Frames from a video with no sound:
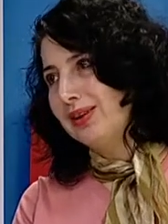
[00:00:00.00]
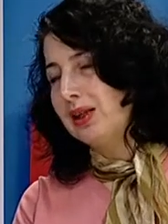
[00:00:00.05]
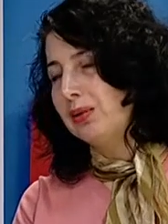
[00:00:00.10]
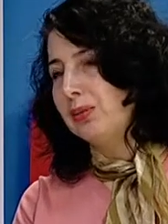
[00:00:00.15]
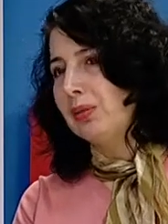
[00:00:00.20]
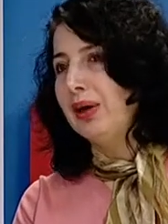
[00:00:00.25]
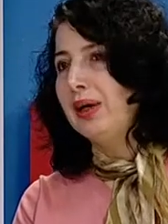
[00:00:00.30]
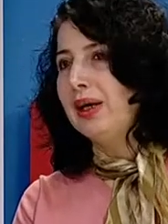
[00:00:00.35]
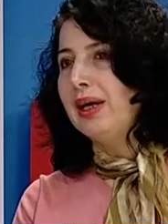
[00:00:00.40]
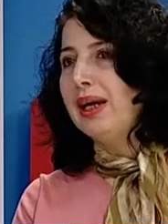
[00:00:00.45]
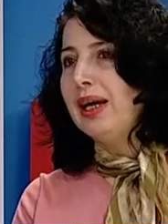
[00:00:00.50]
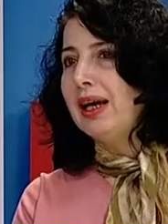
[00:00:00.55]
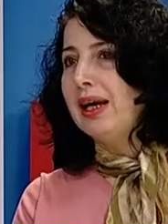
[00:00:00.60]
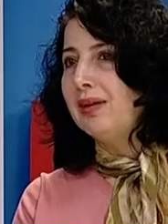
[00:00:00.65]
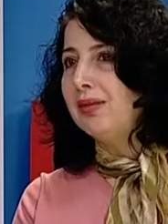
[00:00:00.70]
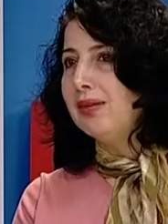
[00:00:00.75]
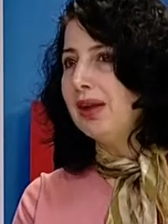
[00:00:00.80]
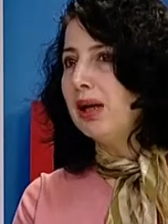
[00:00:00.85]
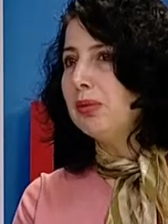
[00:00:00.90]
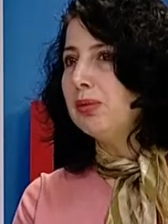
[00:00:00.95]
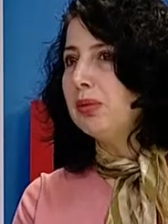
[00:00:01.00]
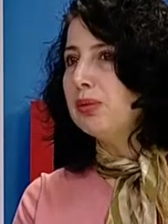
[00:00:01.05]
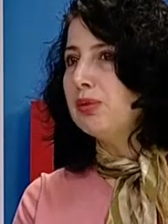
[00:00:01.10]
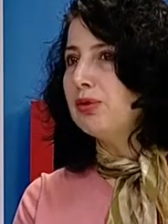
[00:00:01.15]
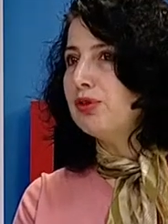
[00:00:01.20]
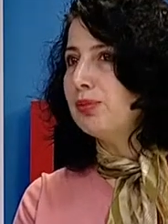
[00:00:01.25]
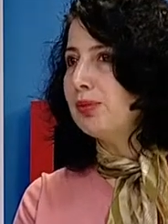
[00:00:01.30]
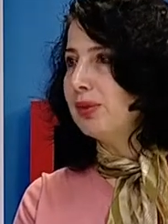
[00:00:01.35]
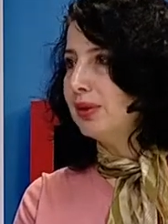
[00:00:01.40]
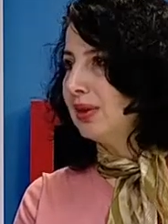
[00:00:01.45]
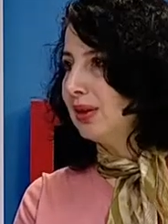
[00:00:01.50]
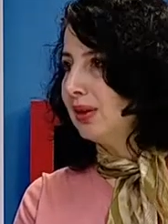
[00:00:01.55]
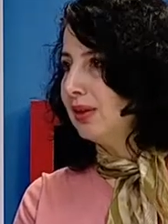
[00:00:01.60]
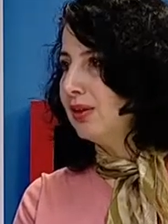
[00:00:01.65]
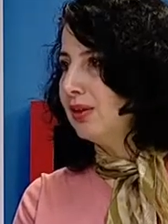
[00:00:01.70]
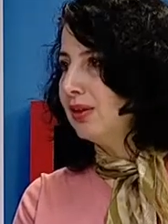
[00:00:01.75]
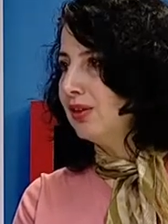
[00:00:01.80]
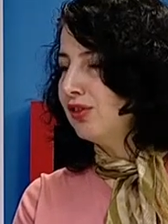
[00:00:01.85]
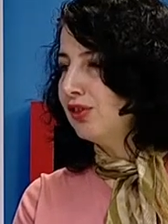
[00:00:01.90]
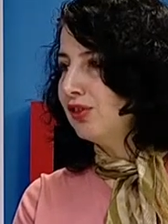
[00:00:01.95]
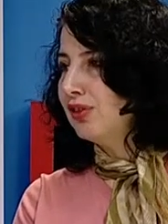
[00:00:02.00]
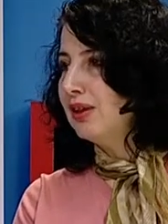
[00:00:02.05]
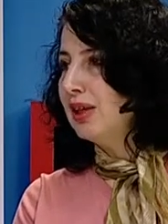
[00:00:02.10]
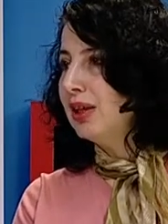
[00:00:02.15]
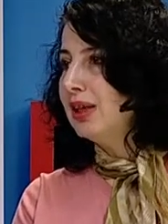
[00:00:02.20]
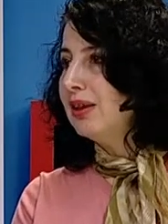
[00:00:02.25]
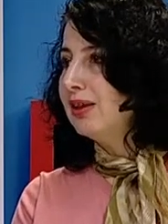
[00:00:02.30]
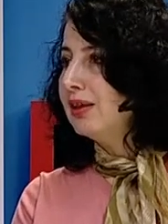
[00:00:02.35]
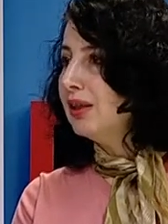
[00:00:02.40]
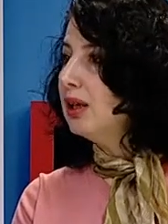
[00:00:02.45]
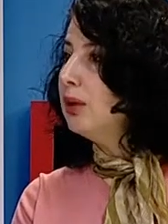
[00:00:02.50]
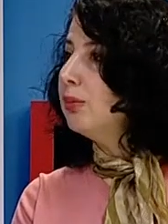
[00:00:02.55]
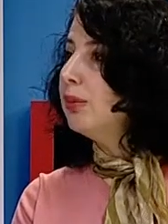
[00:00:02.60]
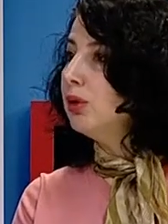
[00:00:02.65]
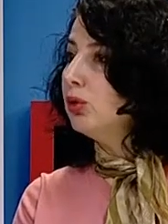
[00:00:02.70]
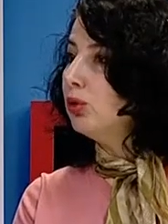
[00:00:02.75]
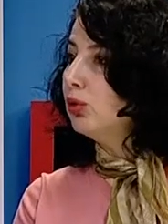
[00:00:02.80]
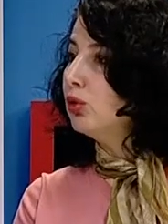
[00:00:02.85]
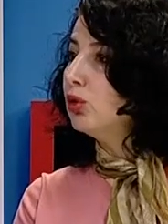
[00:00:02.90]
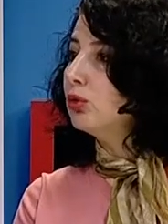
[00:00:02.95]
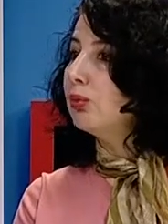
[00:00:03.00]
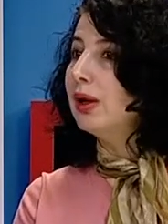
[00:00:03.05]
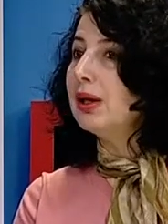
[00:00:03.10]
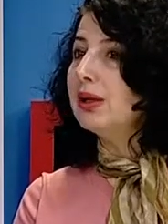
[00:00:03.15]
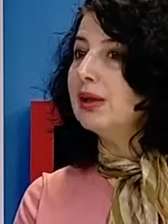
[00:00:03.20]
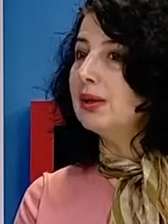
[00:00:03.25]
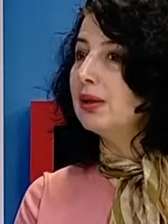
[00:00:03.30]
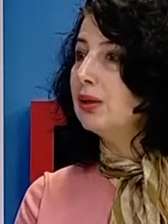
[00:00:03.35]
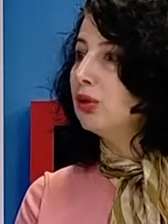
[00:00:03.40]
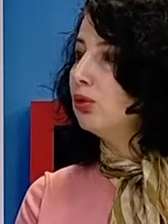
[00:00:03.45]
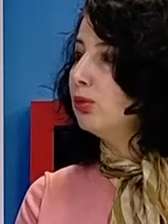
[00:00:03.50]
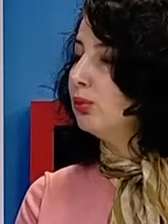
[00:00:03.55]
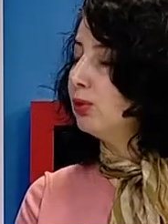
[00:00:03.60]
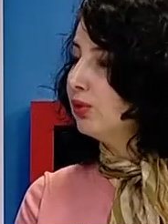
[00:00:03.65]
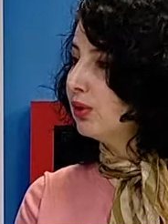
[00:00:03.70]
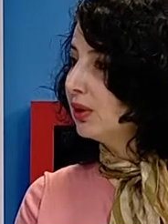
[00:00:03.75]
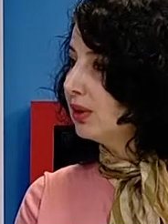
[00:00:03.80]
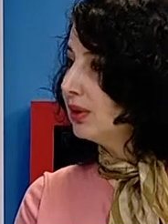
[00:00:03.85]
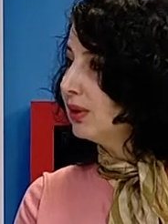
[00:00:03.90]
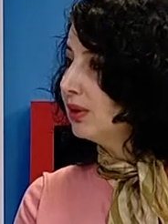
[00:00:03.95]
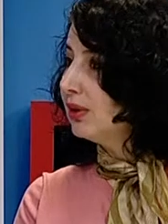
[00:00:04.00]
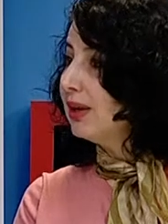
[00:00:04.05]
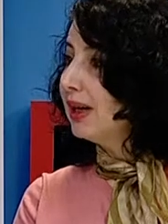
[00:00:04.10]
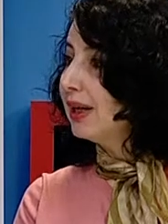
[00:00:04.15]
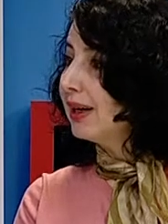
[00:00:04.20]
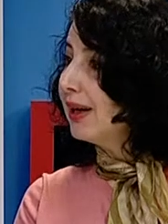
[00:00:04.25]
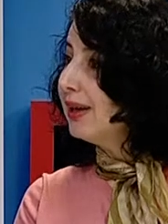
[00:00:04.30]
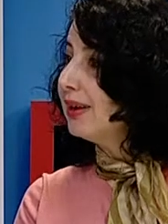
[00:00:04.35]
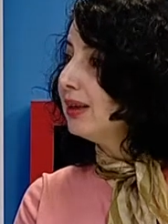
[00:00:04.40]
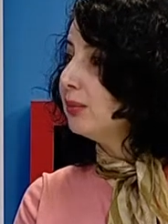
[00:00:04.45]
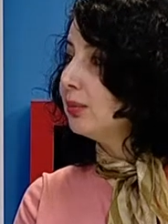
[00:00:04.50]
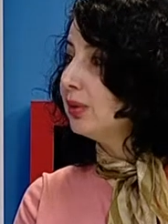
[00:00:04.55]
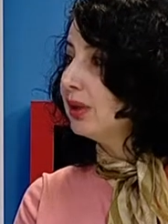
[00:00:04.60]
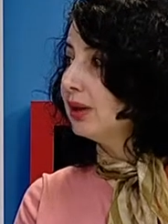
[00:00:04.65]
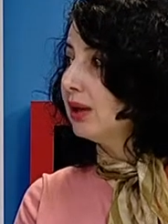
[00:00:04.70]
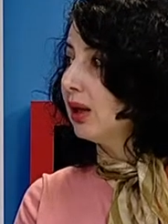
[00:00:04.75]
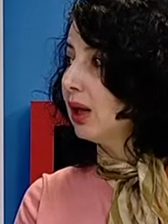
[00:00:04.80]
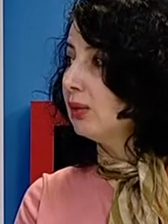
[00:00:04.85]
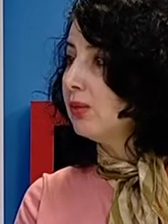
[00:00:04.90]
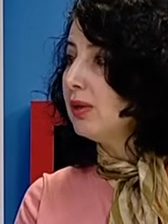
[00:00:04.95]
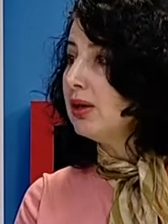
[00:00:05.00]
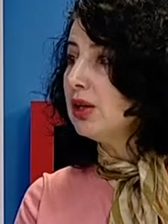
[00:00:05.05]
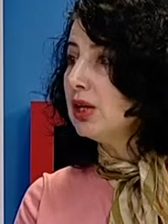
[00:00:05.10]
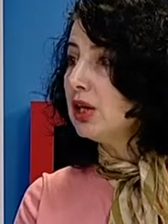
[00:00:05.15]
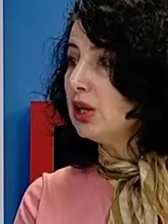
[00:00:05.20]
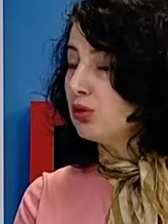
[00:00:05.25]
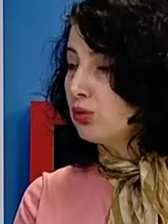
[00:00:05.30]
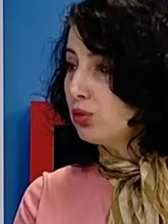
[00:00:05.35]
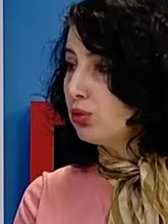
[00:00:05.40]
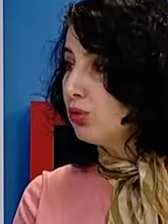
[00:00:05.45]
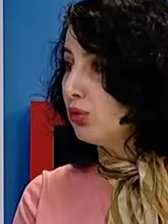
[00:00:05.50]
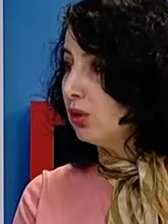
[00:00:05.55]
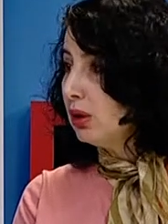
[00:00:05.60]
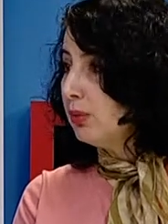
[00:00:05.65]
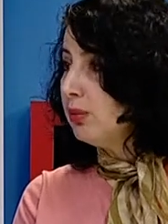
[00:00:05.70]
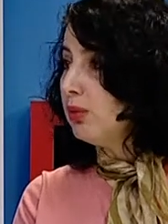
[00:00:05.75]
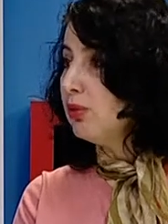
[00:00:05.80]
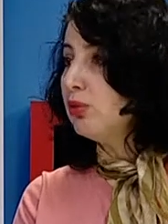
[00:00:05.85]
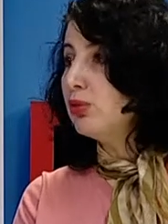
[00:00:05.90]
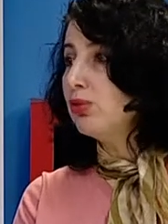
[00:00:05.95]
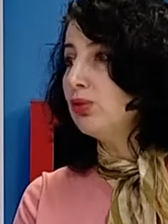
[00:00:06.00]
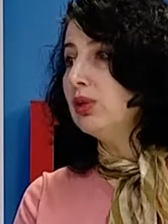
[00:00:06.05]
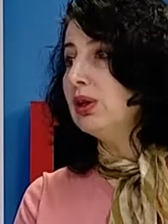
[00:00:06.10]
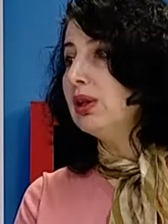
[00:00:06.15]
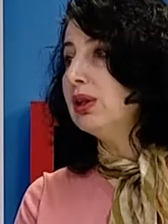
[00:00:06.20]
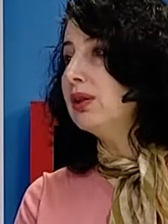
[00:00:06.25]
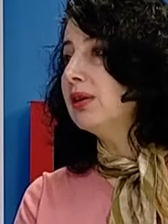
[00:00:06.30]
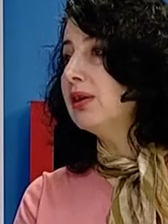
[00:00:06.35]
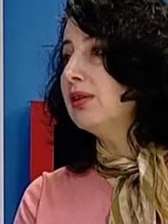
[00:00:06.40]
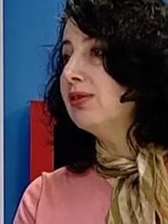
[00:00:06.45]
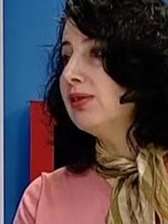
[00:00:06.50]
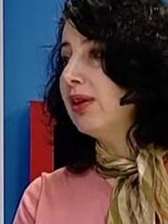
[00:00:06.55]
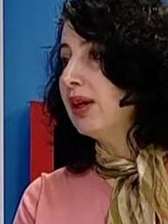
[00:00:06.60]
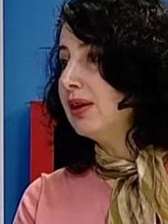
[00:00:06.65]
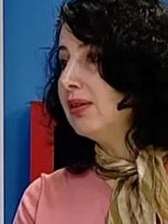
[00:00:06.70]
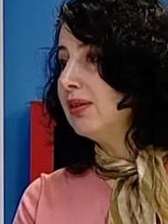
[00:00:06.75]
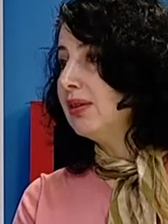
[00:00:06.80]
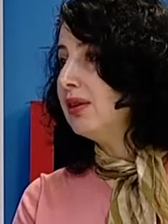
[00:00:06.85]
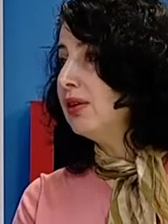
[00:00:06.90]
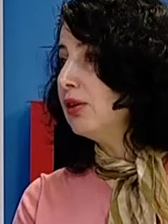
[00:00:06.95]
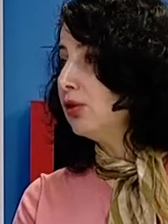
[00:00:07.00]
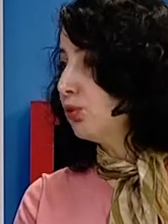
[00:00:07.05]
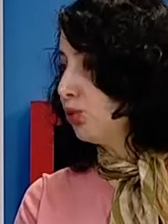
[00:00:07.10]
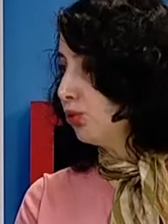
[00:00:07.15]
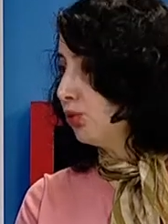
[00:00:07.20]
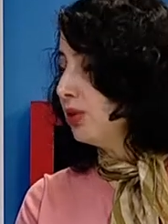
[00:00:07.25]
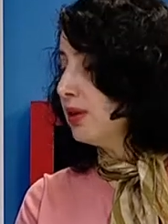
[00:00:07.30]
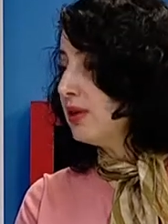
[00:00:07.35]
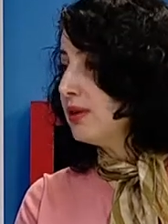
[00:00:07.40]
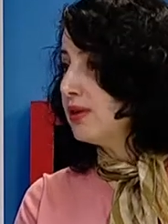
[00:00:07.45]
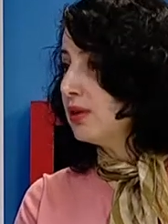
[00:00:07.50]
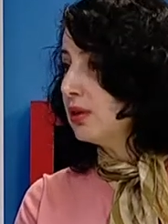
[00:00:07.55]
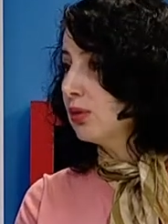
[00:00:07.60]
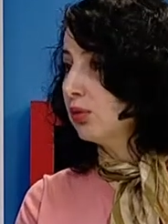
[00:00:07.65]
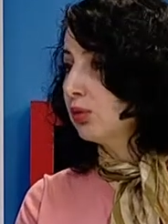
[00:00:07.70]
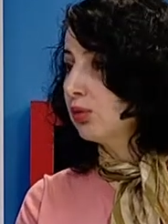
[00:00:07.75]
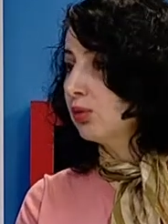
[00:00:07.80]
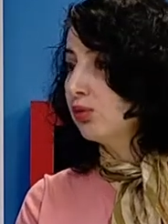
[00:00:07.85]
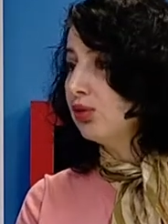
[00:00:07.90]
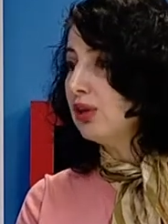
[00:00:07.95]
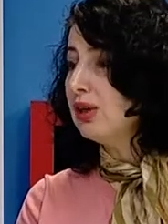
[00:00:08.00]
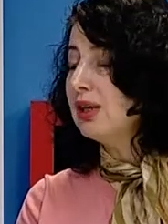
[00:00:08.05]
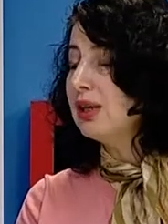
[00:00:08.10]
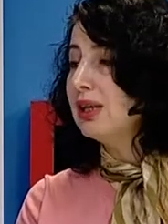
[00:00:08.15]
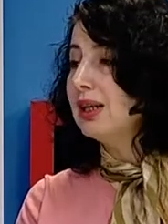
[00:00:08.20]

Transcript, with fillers: Ama evlenmemiş bir kadın için rahime dokunmak ya da yumurtalığının herhangi birini almak çok önemli. Çünkü ileride fertilite, çocuk isteği olacak.